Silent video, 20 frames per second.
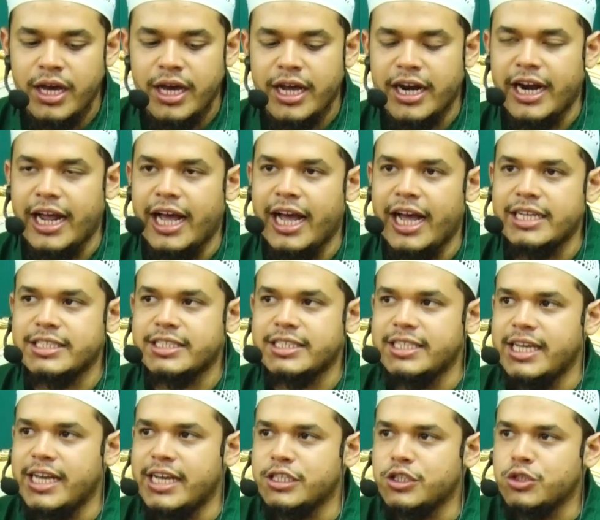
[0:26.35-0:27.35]

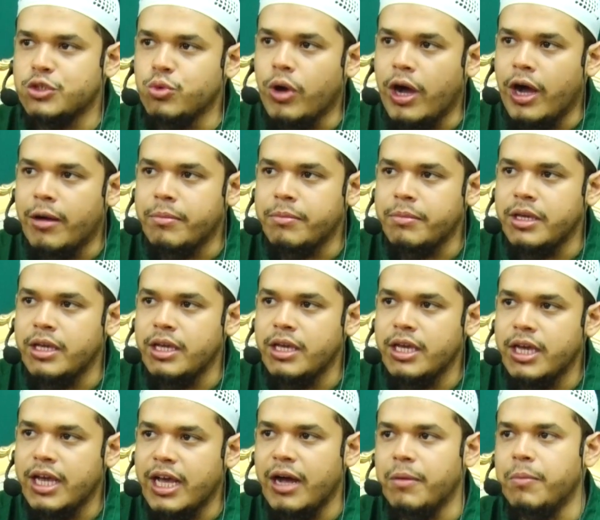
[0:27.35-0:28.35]
rahasia
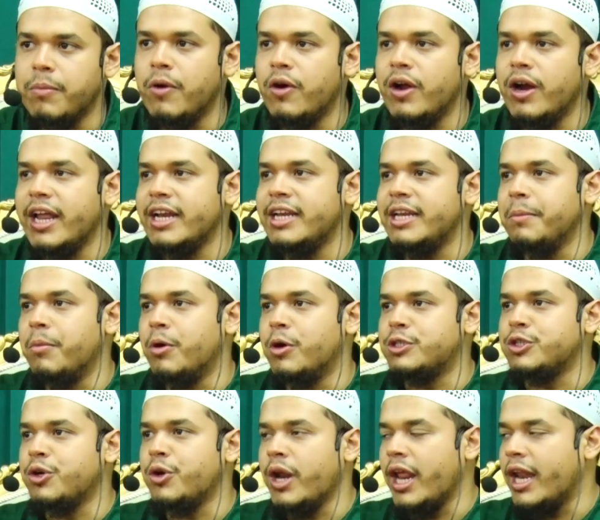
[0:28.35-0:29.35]
suami nggak boleh
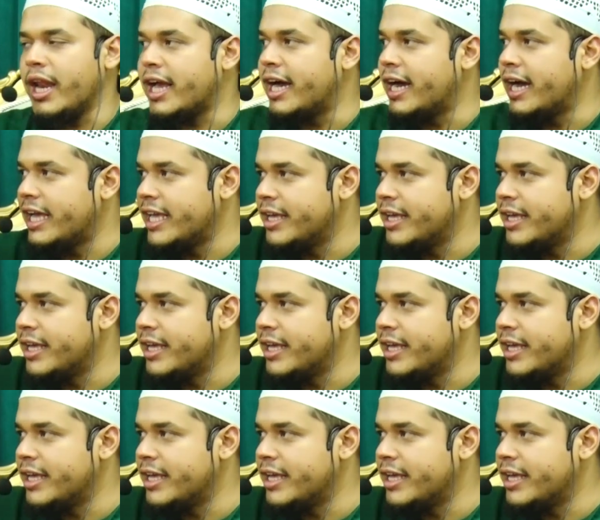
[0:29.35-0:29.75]
dibocorin ke